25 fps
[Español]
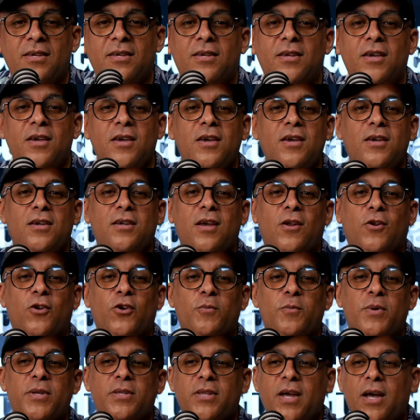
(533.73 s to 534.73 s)
y y a los
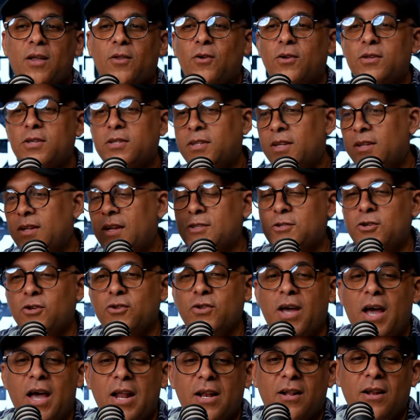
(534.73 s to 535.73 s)
invitados
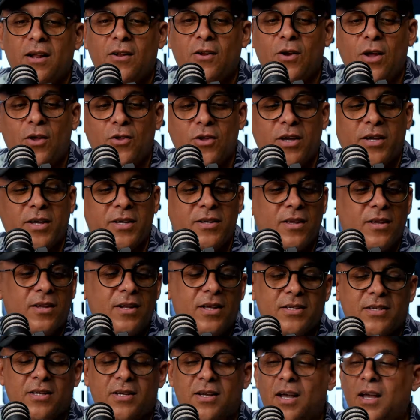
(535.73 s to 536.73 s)
internacionales, a los de aquí nadie le
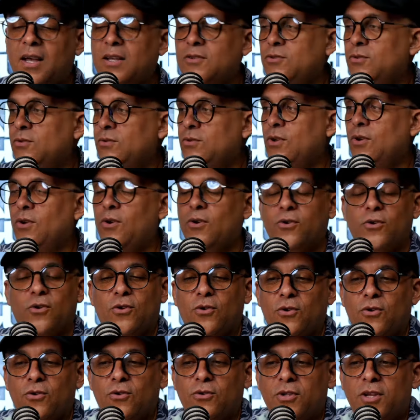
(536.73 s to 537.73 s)
hace caso. No, no,
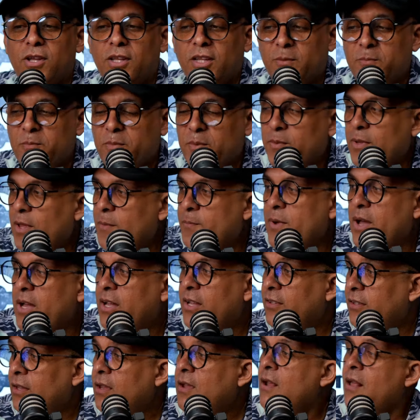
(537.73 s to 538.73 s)
no, no tiene que.
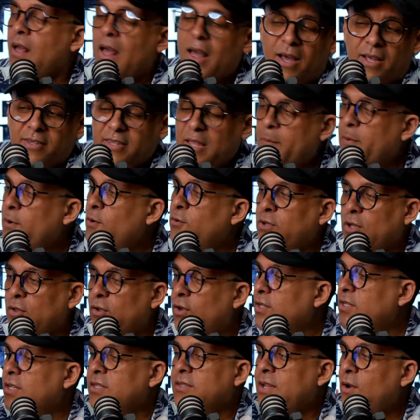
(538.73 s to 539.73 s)
es que está
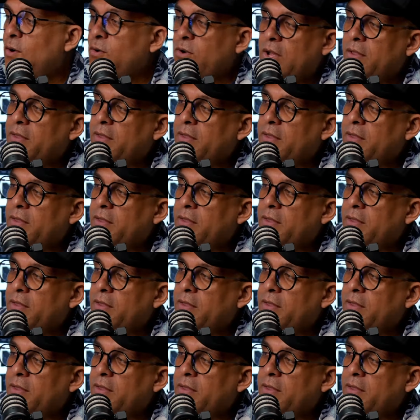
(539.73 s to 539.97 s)
preguntándole a Santiago